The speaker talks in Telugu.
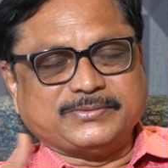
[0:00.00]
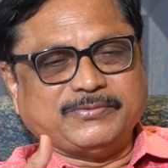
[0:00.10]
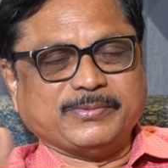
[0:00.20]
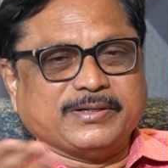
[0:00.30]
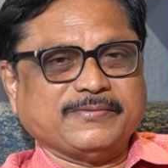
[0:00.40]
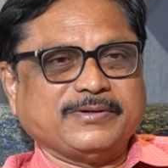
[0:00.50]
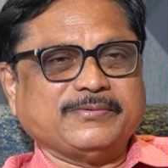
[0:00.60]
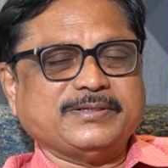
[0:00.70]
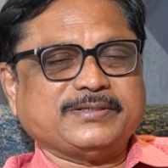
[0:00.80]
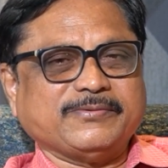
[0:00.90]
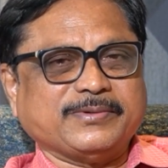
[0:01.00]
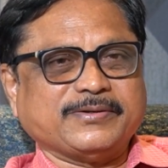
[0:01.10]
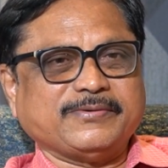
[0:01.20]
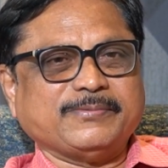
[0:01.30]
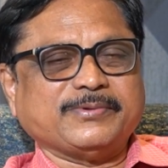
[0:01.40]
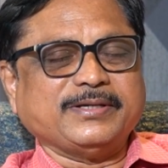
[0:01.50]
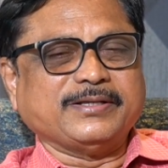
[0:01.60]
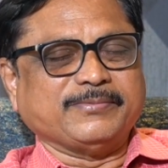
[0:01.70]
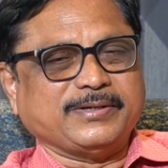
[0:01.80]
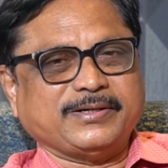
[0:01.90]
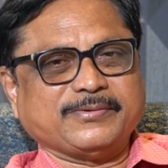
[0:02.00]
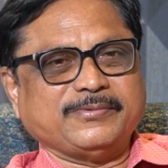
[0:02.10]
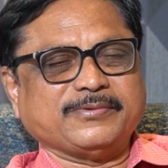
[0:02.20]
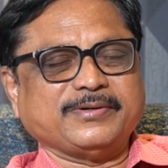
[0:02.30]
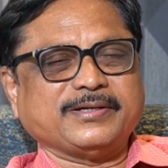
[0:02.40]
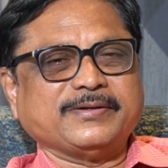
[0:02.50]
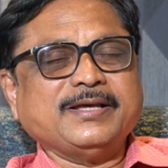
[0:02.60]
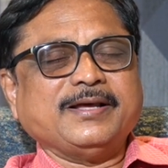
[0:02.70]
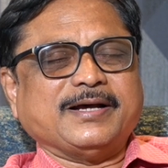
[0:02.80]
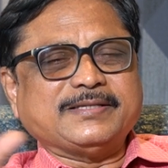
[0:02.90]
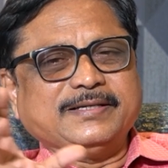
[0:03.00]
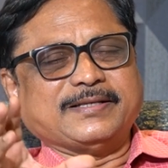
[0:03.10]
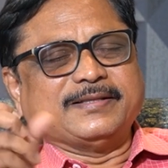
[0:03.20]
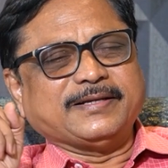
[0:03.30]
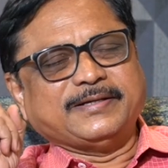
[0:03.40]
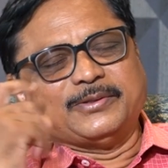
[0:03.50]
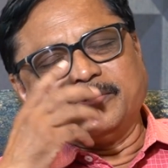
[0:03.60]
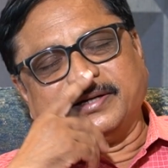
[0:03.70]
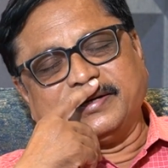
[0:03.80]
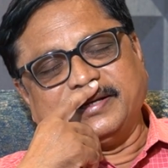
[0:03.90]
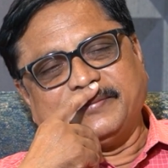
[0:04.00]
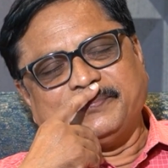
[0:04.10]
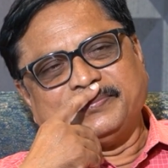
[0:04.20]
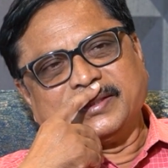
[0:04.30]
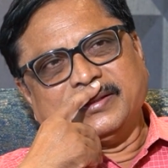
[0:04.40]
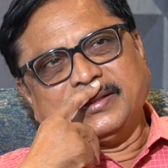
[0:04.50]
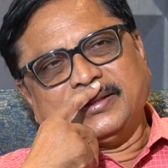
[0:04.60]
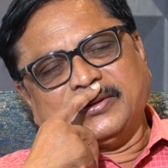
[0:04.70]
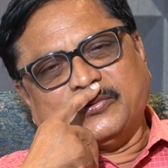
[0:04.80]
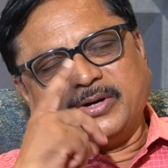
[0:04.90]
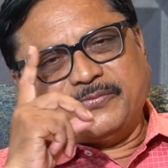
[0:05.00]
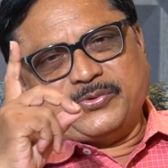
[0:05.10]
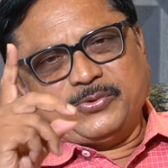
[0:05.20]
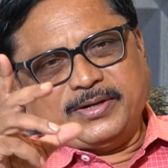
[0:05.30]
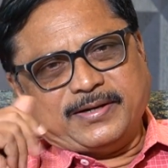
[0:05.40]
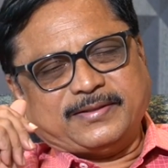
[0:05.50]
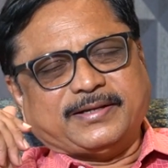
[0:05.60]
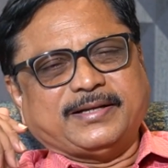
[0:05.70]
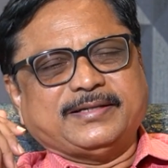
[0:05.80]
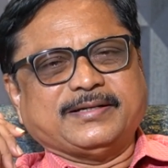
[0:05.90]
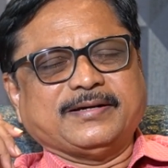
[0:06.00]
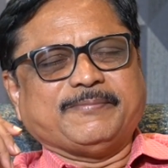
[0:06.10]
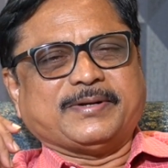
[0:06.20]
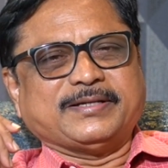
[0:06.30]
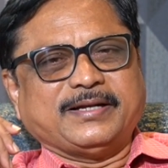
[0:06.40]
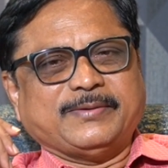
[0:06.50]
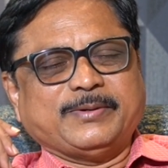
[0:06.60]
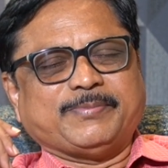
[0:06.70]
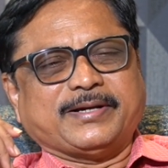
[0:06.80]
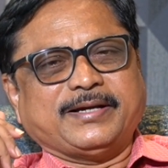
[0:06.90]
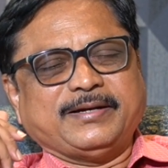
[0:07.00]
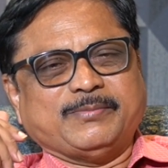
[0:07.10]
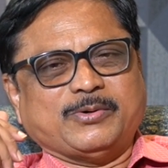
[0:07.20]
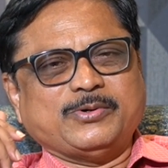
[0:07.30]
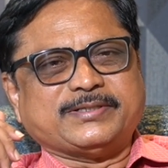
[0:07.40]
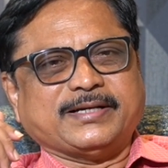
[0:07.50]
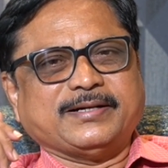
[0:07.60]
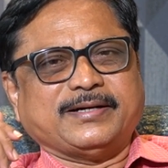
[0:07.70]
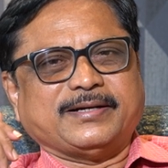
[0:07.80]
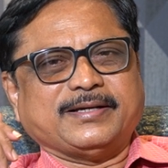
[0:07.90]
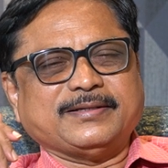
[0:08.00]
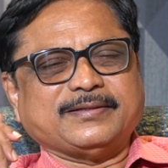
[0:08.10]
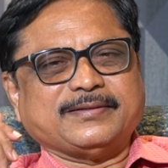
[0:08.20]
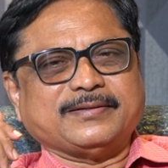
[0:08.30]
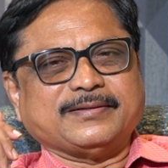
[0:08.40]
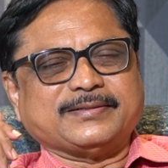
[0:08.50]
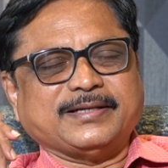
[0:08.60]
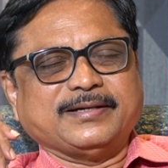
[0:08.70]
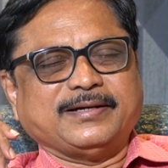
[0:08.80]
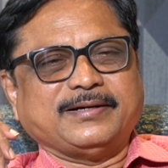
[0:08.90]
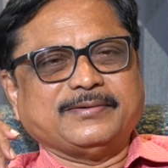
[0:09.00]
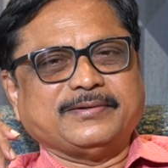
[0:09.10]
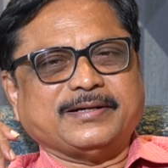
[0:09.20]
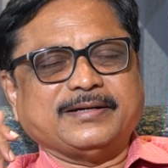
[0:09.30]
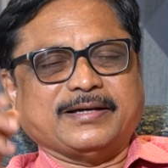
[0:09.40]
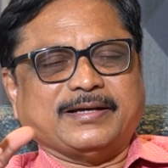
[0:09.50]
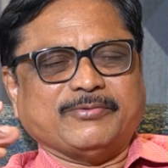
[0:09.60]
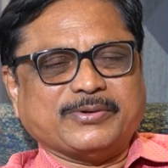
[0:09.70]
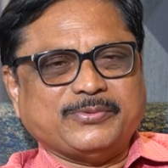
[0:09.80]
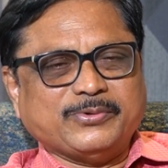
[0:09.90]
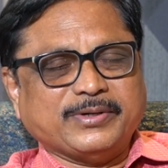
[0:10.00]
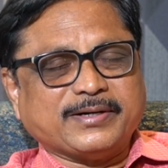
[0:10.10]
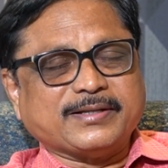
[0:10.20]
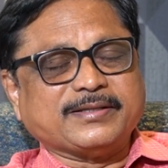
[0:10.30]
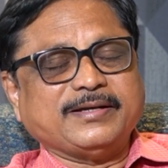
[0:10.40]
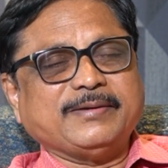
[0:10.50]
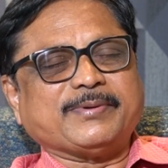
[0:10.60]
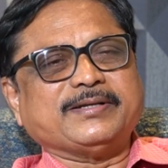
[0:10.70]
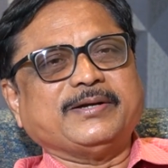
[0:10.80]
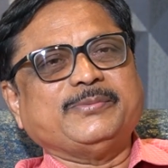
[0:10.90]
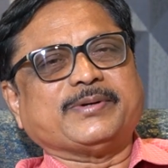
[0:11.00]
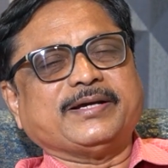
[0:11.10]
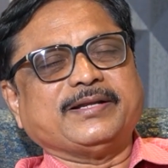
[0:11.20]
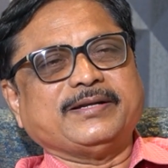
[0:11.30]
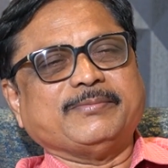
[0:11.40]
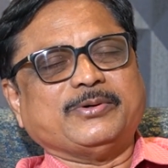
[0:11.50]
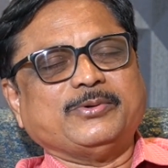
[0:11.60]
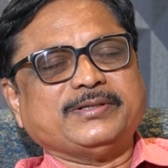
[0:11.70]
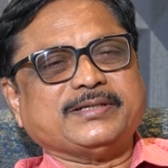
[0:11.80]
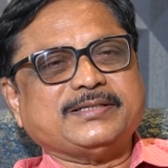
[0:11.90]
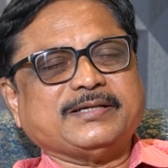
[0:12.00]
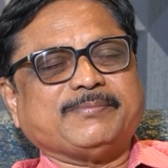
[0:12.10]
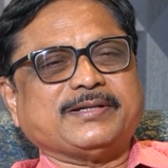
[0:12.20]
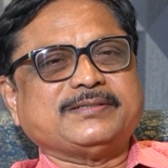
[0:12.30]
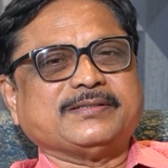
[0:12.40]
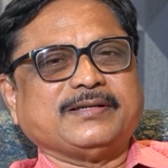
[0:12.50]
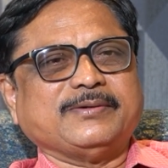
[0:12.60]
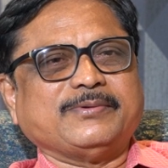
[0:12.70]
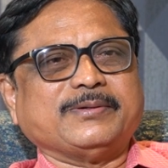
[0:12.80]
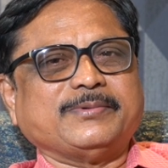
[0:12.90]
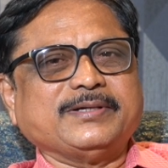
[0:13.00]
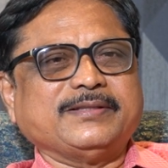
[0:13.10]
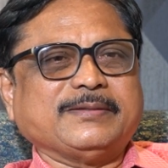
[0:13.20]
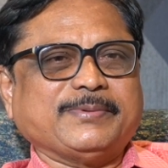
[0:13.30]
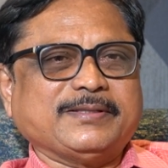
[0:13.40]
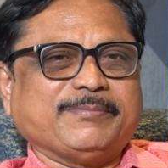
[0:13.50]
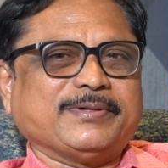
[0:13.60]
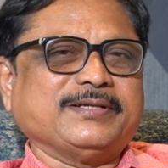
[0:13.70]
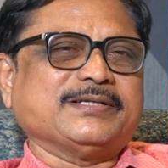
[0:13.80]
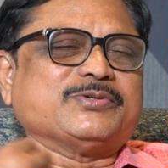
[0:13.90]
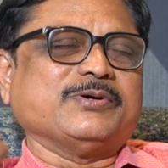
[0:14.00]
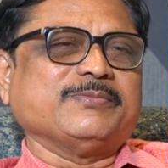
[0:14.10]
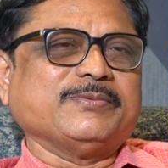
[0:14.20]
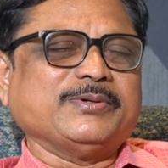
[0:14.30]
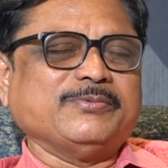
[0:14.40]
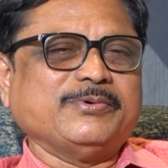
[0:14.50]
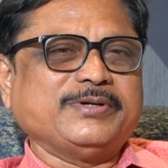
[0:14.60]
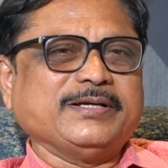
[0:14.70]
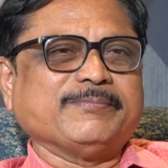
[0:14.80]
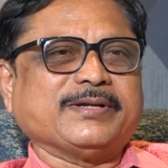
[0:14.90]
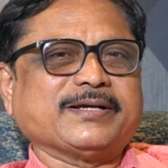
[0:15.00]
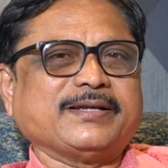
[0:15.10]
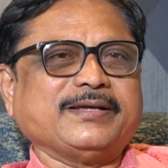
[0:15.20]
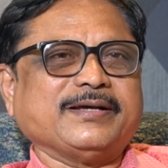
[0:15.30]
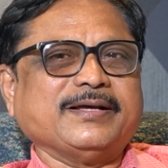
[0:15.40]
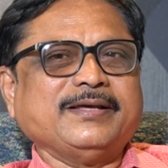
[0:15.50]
విమానంలో వచ్చి విమానంలో పోయి ఏదో మాట్లాడుకుంటున్నారు అసలు ఇదంతా ఎందుకంటే ఒక వ్యూహకర్త నిజంగా ప్రజల అభిప్రాయాలని మౌళ్ళు చేయగలడా చేయగలడు అంటే ఆ వ్యూహకర్తలే ప్రజాభిప్రాయాన్ని మౌడ్ చేసే పరిస్థితులే ఉన్నప్పుడు ఇంత పెద్ద ప్రజాస్వామ్యం ఓటింగ్ ప్రక్రియ